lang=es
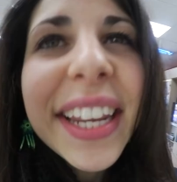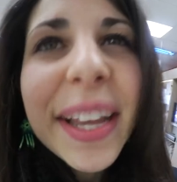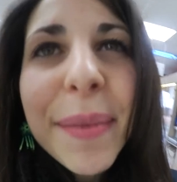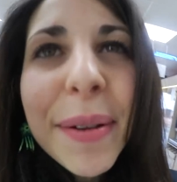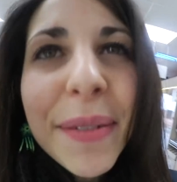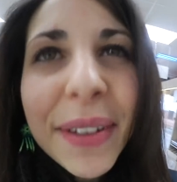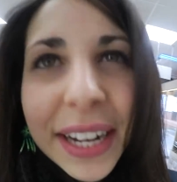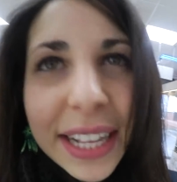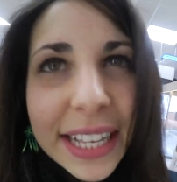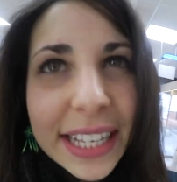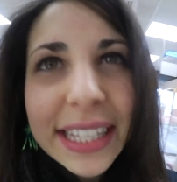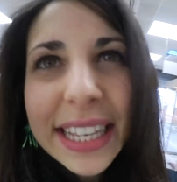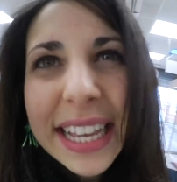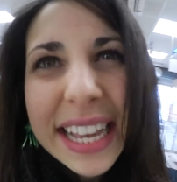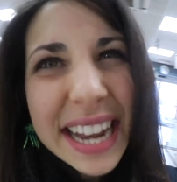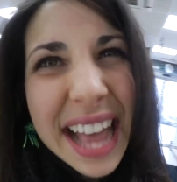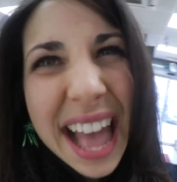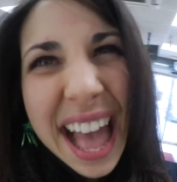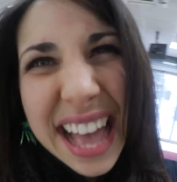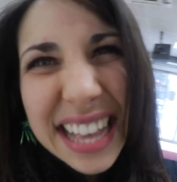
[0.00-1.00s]
Ya me van a
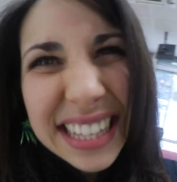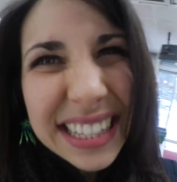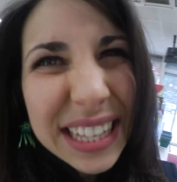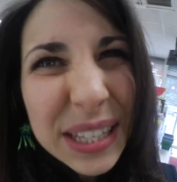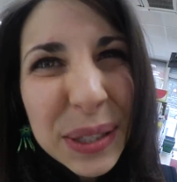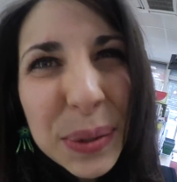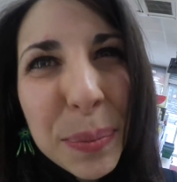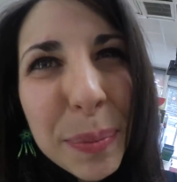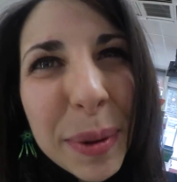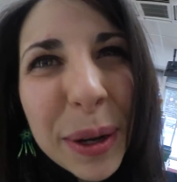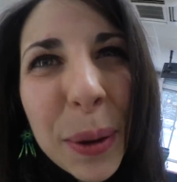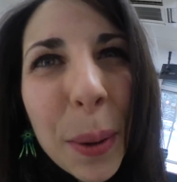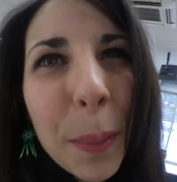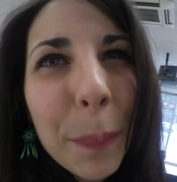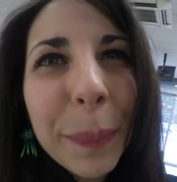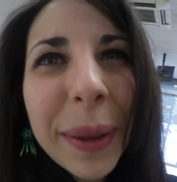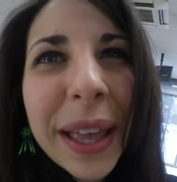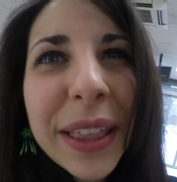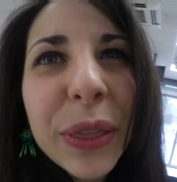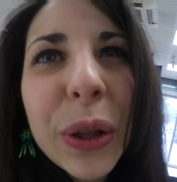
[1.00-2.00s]
decir, ah, estás súper
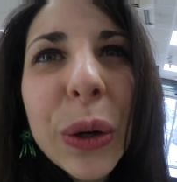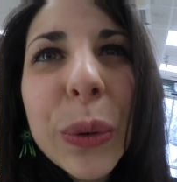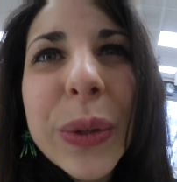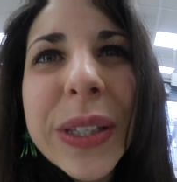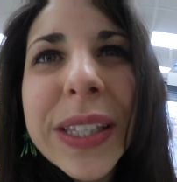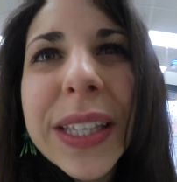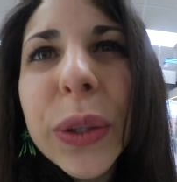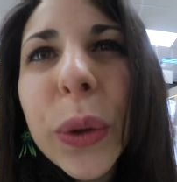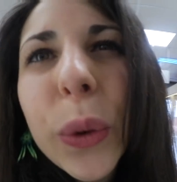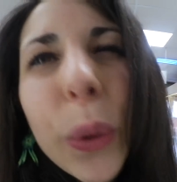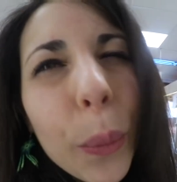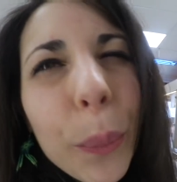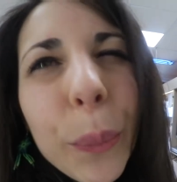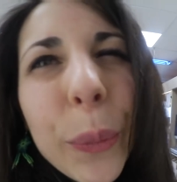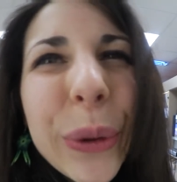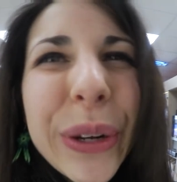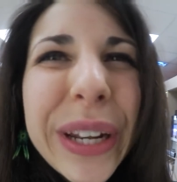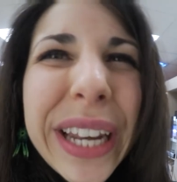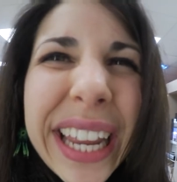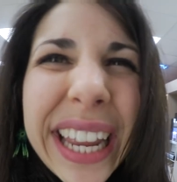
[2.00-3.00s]
copiando Luisito
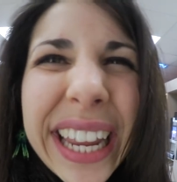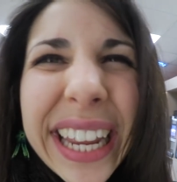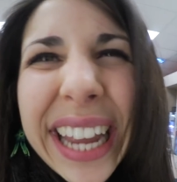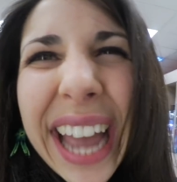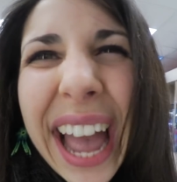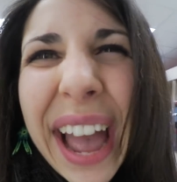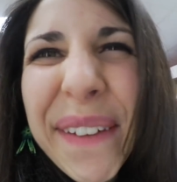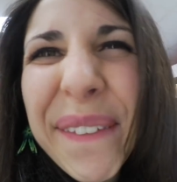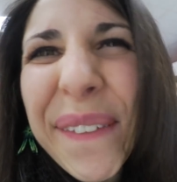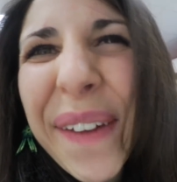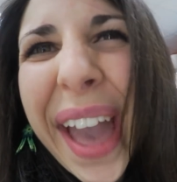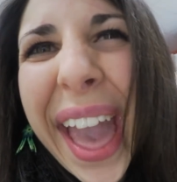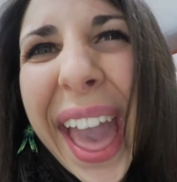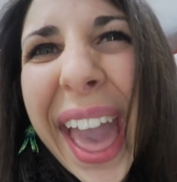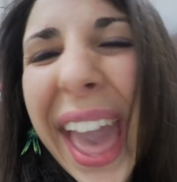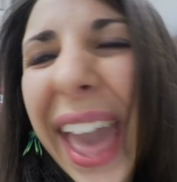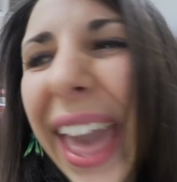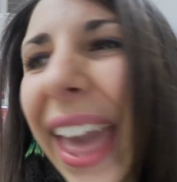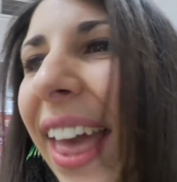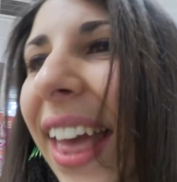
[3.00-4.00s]
Comunica,
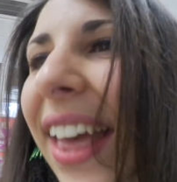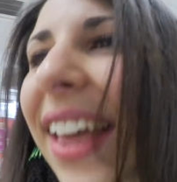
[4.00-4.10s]
güey.